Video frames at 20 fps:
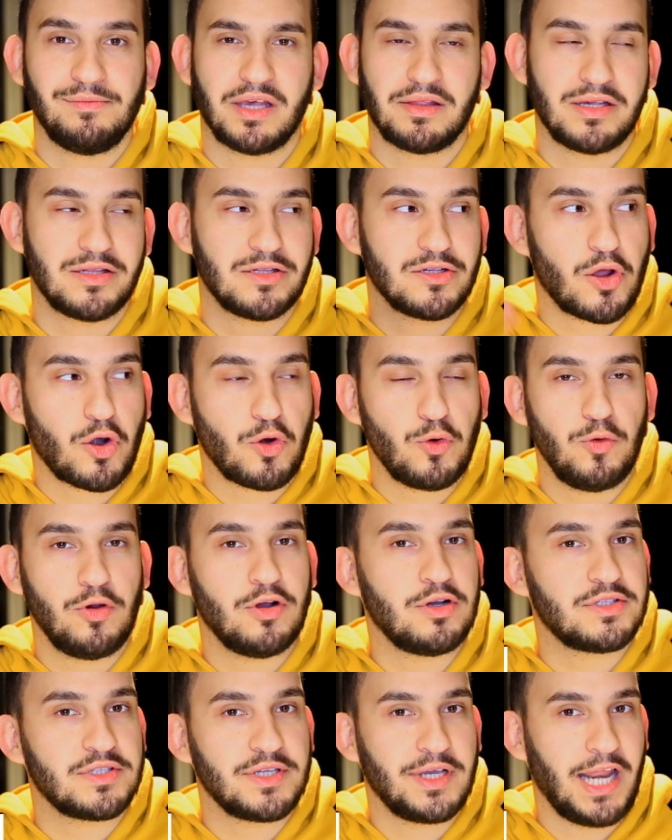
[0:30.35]
que se hizo
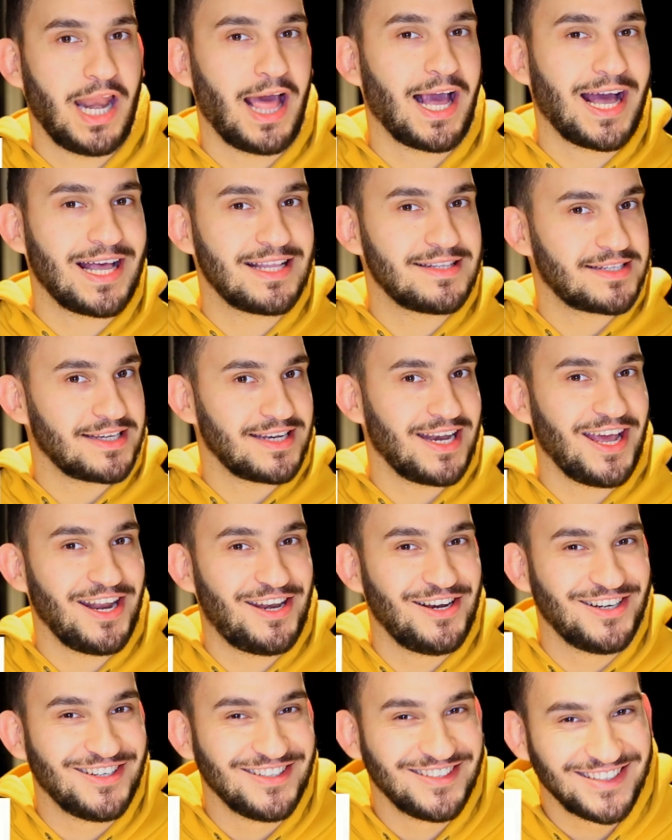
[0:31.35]
rulos y la
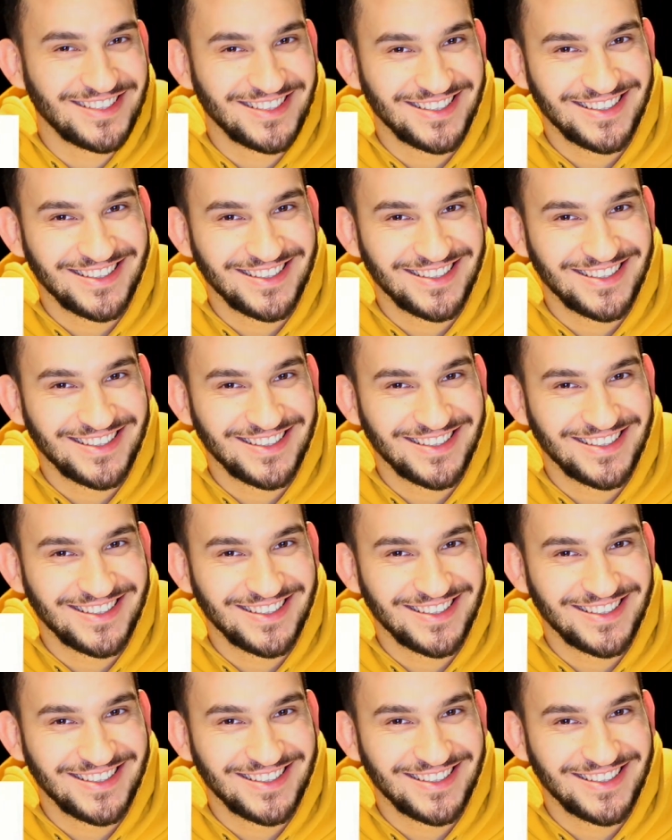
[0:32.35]
cancelaron.